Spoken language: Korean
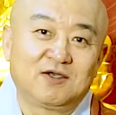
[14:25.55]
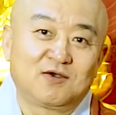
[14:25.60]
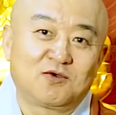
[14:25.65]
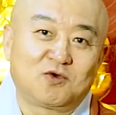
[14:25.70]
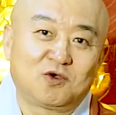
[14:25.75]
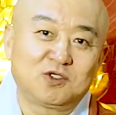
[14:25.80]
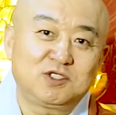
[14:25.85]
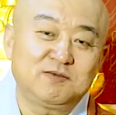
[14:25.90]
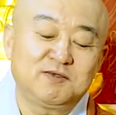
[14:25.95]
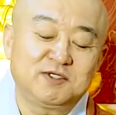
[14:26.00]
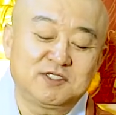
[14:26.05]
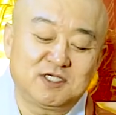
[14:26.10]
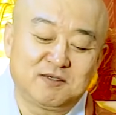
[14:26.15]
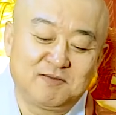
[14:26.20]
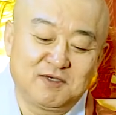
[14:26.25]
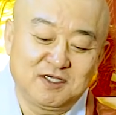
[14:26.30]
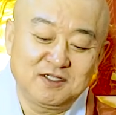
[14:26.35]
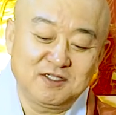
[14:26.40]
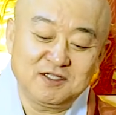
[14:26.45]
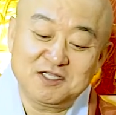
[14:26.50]
고집이
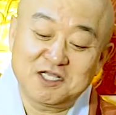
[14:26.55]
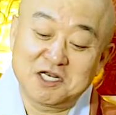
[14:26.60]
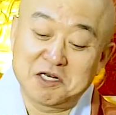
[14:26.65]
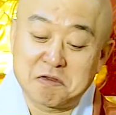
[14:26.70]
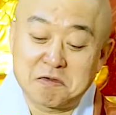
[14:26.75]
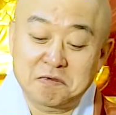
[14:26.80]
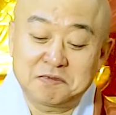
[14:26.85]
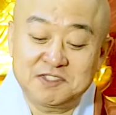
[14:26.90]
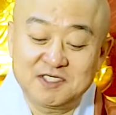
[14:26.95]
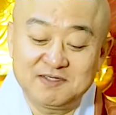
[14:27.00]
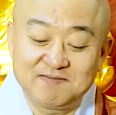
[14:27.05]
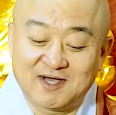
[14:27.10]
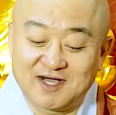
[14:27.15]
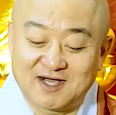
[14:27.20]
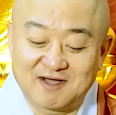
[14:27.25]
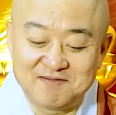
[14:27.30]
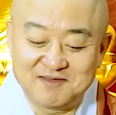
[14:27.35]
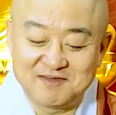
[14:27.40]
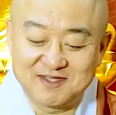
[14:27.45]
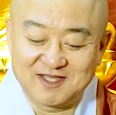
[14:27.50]
세면 틀림없이
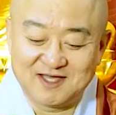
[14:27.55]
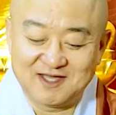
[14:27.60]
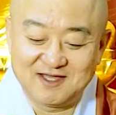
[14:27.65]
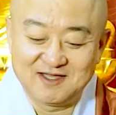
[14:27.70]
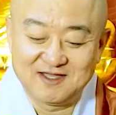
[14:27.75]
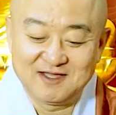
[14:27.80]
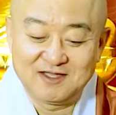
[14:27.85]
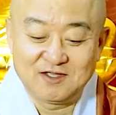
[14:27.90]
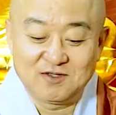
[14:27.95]
망합니다.